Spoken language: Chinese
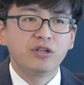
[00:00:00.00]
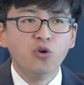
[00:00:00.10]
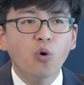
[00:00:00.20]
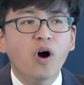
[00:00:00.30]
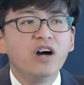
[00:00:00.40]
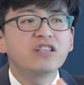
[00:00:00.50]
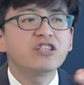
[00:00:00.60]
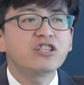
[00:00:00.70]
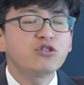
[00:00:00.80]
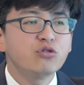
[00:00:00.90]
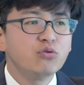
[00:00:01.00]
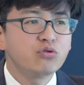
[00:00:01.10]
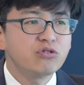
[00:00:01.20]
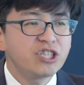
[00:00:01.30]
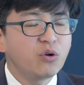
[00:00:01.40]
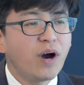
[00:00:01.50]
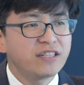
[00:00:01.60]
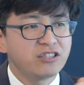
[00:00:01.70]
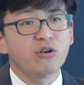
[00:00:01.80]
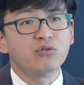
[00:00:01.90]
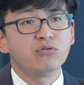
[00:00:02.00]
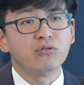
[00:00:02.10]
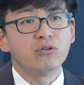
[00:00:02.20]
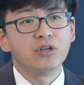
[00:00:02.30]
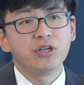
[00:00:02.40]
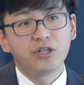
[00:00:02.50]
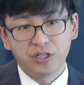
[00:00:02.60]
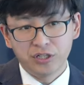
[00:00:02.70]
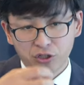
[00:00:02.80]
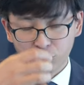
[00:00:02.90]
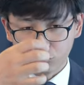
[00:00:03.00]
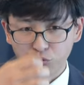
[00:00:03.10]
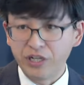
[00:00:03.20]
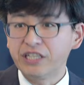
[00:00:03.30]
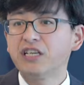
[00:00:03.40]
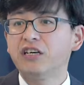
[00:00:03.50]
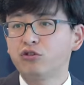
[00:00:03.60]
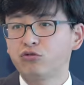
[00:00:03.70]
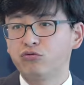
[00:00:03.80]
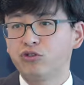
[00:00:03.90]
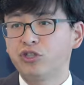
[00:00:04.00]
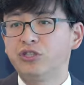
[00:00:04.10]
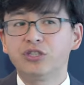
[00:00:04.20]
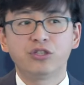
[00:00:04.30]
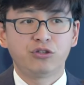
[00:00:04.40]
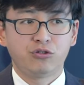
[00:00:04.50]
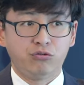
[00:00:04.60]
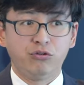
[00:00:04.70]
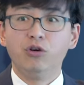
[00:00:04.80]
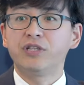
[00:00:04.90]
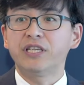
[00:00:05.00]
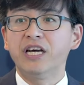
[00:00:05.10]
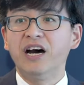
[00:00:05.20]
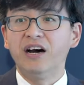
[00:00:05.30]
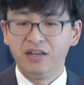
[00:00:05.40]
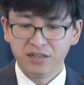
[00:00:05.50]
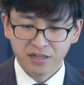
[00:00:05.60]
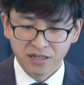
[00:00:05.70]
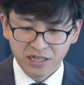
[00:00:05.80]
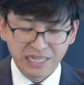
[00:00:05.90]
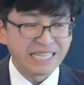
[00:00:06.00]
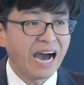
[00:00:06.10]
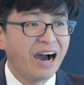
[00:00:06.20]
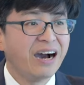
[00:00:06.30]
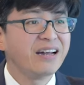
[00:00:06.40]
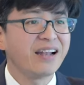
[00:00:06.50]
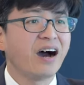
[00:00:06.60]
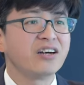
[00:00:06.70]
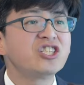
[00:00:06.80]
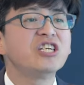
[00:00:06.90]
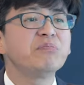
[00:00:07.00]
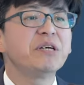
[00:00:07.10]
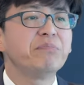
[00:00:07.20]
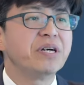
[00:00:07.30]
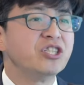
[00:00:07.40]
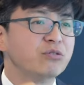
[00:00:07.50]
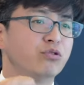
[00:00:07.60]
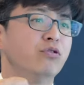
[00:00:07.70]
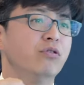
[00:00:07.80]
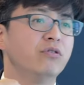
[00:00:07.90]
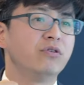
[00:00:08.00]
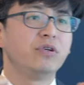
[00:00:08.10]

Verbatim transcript: 永恒的这个救赎计划的角度，属灵的和属是属肉体的哈，羊和狼，生命本质不同。